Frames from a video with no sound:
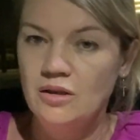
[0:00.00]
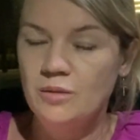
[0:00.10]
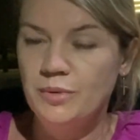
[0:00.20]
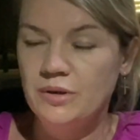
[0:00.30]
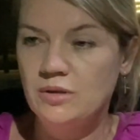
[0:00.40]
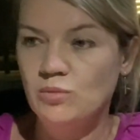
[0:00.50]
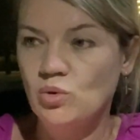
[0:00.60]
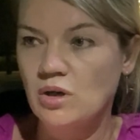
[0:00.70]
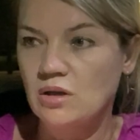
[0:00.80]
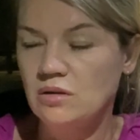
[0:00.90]
Поэтому
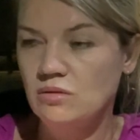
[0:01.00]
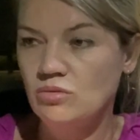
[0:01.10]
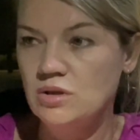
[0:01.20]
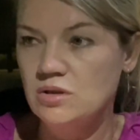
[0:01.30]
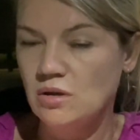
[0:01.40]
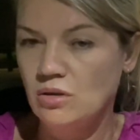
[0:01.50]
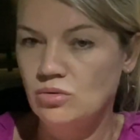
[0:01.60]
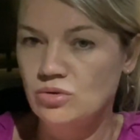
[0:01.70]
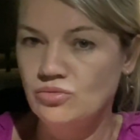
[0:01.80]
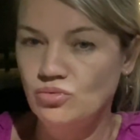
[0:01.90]
как-то, ну не знаю,
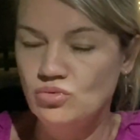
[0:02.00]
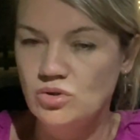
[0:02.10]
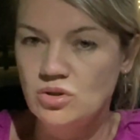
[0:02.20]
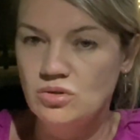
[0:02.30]
то есть, ну, за...